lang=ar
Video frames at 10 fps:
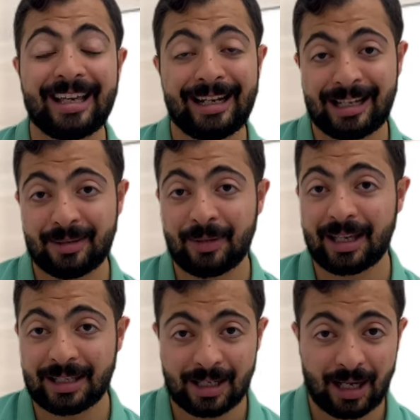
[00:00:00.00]

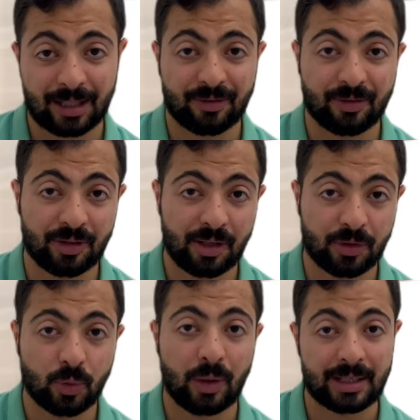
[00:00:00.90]
الحمائية اللي حتفرضها
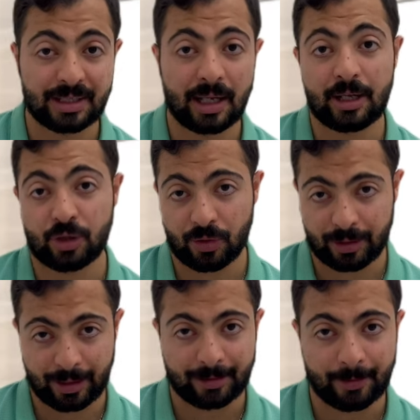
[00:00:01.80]
الدول لصالح
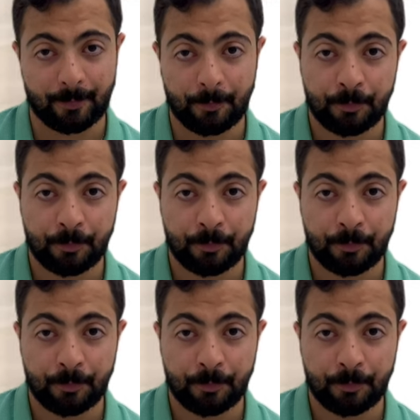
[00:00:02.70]
شركاتها